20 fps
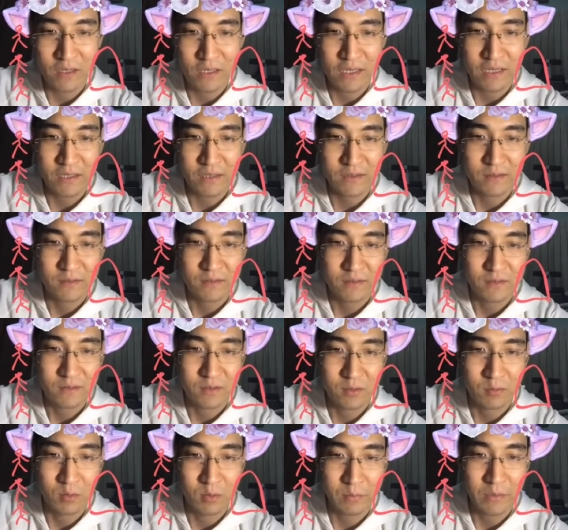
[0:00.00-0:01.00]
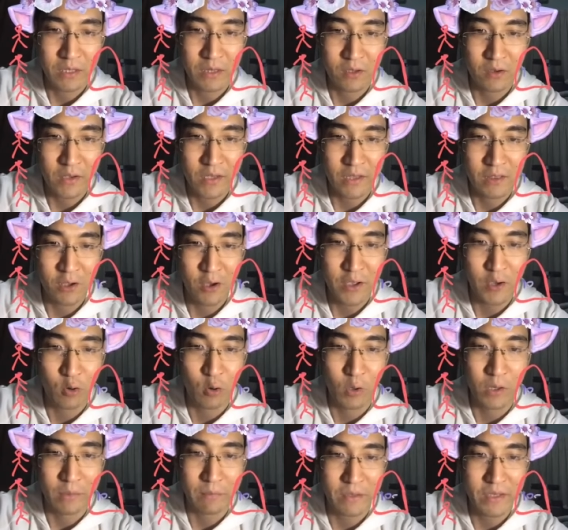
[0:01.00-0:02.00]
นะ สมมติมีร้อยร้อยค
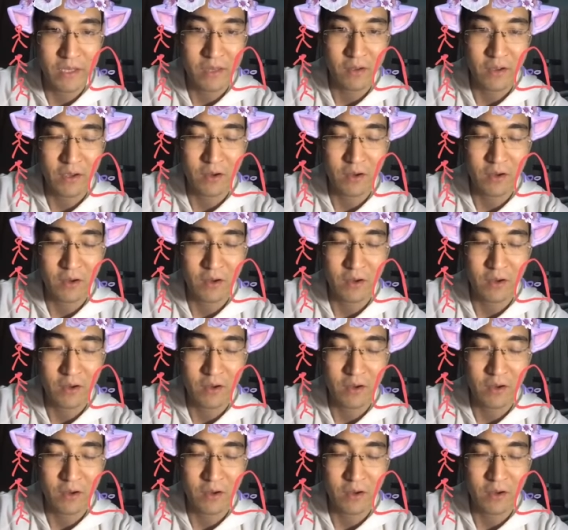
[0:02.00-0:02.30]
นไม่ใช่ร้อย